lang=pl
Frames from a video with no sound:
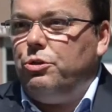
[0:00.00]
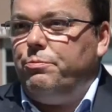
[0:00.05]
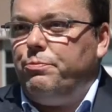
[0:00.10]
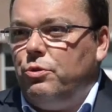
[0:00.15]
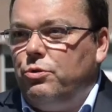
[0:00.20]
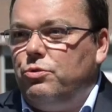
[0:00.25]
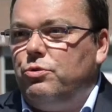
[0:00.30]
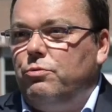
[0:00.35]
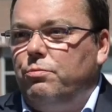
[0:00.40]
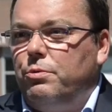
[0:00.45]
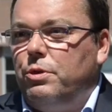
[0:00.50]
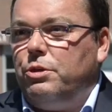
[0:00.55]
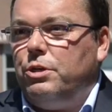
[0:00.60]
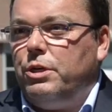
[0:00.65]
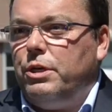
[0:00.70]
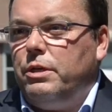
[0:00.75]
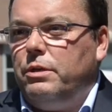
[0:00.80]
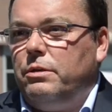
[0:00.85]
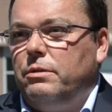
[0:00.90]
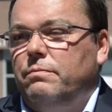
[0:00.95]
do
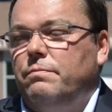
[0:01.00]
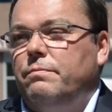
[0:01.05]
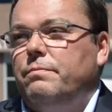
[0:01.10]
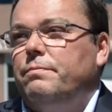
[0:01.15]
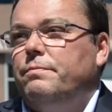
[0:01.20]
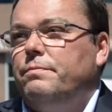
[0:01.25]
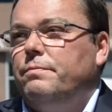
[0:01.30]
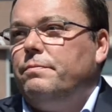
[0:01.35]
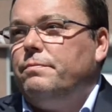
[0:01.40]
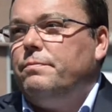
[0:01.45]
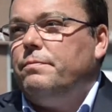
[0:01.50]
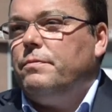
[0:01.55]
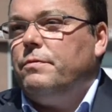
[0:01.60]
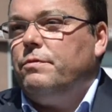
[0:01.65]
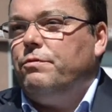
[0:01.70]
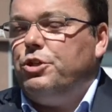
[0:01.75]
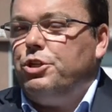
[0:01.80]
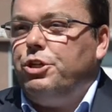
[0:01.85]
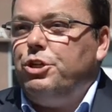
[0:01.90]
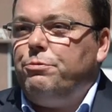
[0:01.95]
porozumienia,
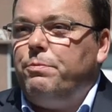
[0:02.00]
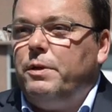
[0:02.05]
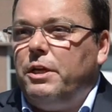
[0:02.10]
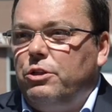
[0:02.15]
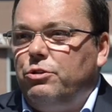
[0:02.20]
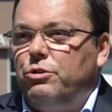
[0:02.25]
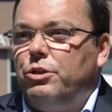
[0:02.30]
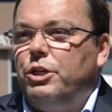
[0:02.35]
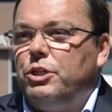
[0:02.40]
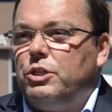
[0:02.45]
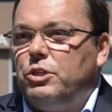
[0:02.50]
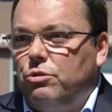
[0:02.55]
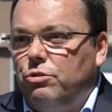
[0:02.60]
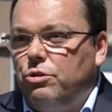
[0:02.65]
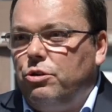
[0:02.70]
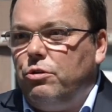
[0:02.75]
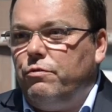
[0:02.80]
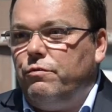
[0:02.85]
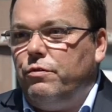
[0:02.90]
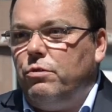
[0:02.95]
weszliśmy na drogę
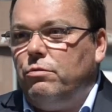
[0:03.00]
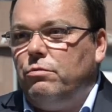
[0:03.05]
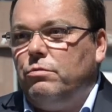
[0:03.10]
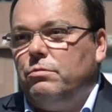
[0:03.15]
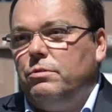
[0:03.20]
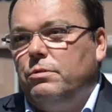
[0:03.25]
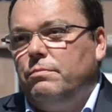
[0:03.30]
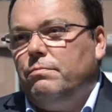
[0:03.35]
sądową